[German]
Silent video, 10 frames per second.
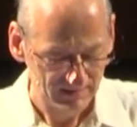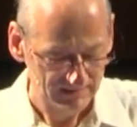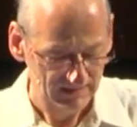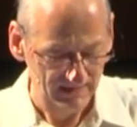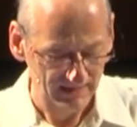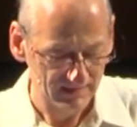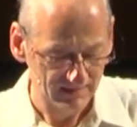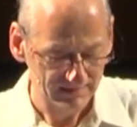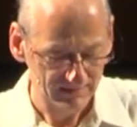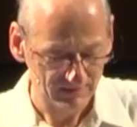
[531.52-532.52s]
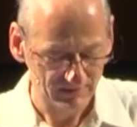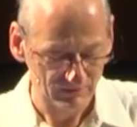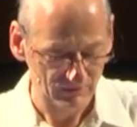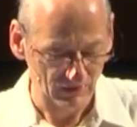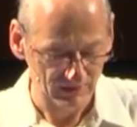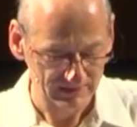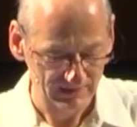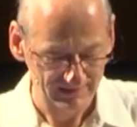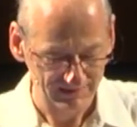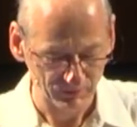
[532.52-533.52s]
seinen innersten und
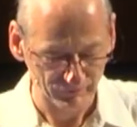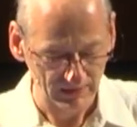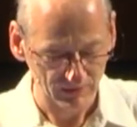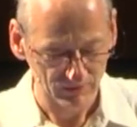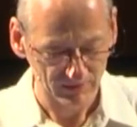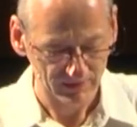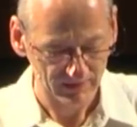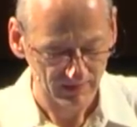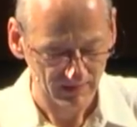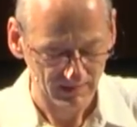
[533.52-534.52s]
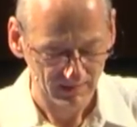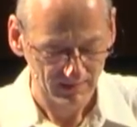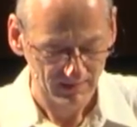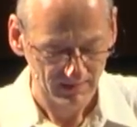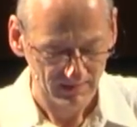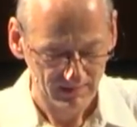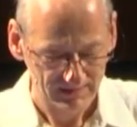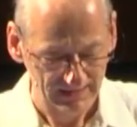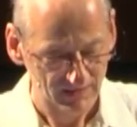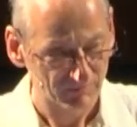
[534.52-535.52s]
äußersten Bewegungen,
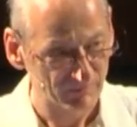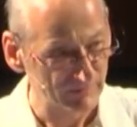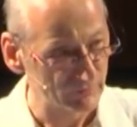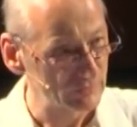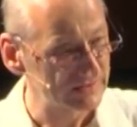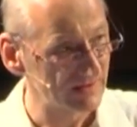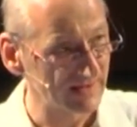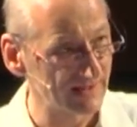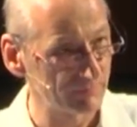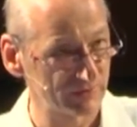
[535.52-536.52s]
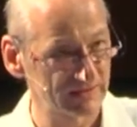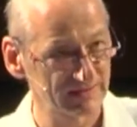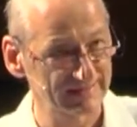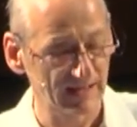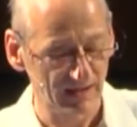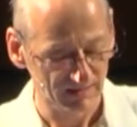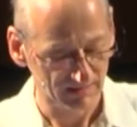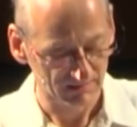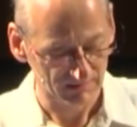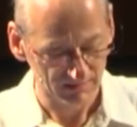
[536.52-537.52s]
seinem evolutionären Potenzial
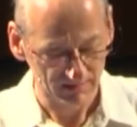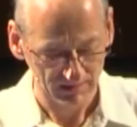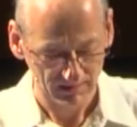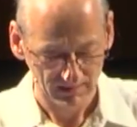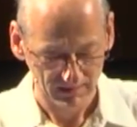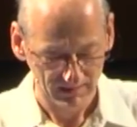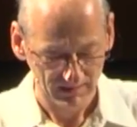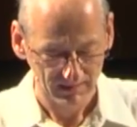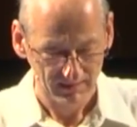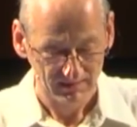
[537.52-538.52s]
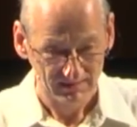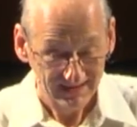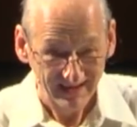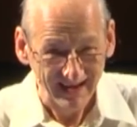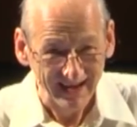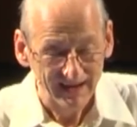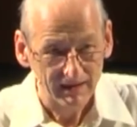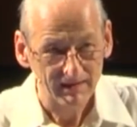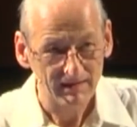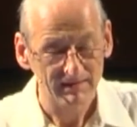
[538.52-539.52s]
auch, seiner
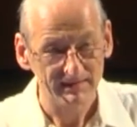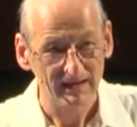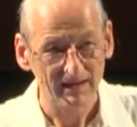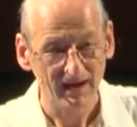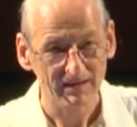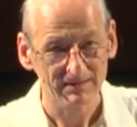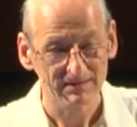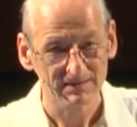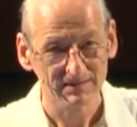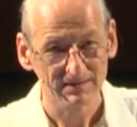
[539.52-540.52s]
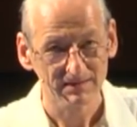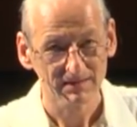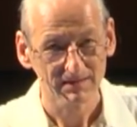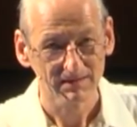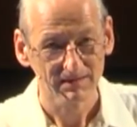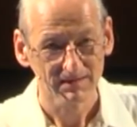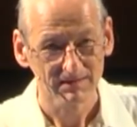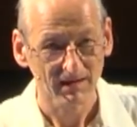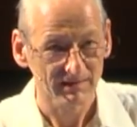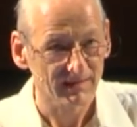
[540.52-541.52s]
eigenen Intelligenz,
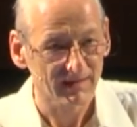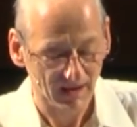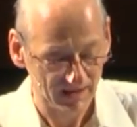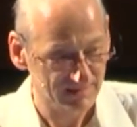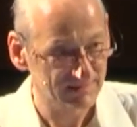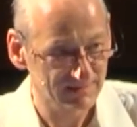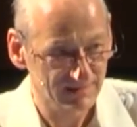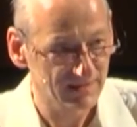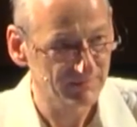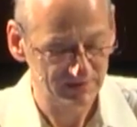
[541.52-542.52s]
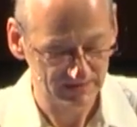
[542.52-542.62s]
der Intelligenz des Lebens,